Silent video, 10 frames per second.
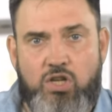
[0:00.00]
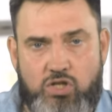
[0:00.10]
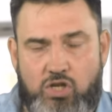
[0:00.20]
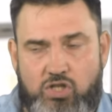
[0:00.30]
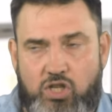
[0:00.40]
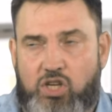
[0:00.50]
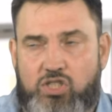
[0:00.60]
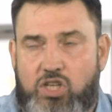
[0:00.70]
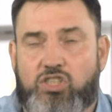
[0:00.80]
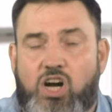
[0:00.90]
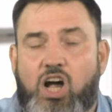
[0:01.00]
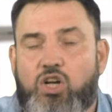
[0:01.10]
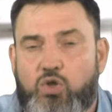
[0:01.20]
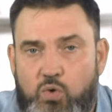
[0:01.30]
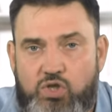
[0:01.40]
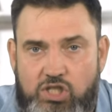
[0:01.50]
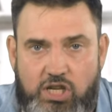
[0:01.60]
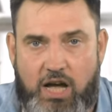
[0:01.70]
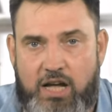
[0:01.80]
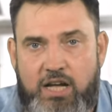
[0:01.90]
со, со,
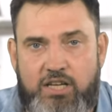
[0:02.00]
содрогнуться